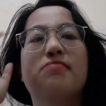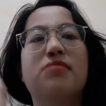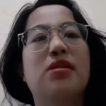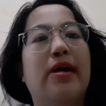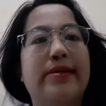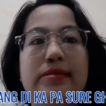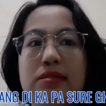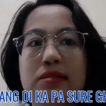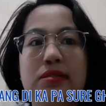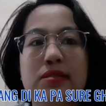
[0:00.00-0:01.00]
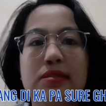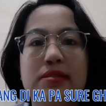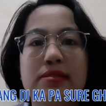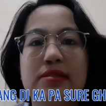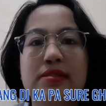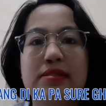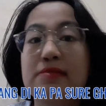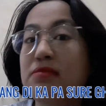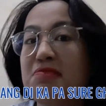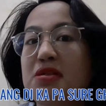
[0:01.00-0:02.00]
pagbigay
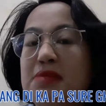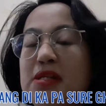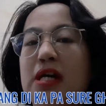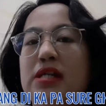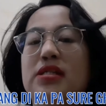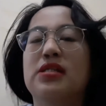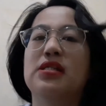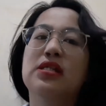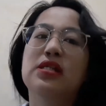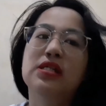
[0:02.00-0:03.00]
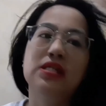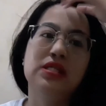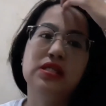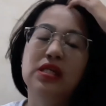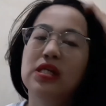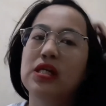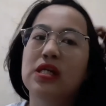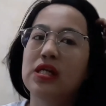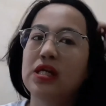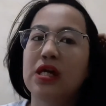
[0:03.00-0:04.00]
Sa pagbigay kasi
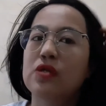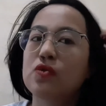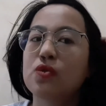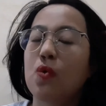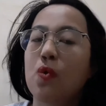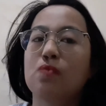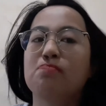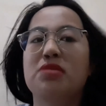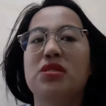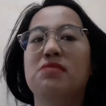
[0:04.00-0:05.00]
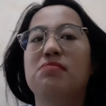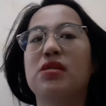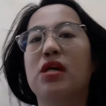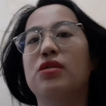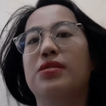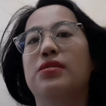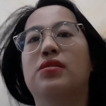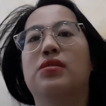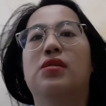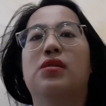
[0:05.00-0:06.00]
gusto kong binibigay
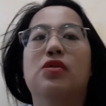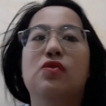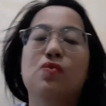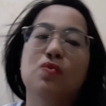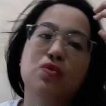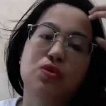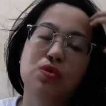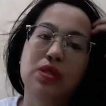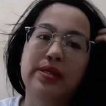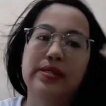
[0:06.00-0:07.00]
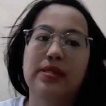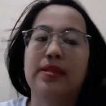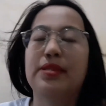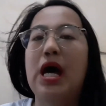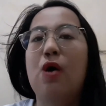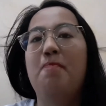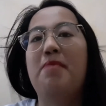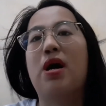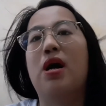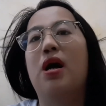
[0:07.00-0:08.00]
yung gusto ng isang tao
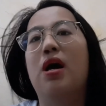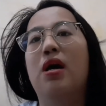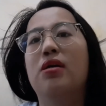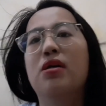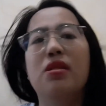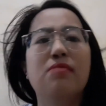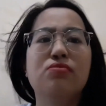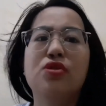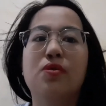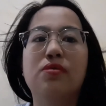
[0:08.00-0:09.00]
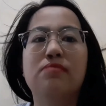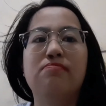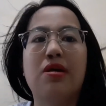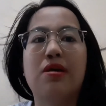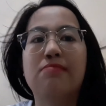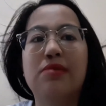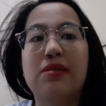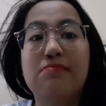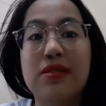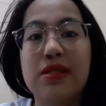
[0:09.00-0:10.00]
para alam niyo yun para
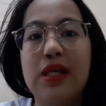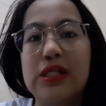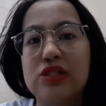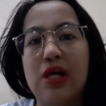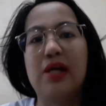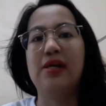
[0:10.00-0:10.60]
maging masaya siya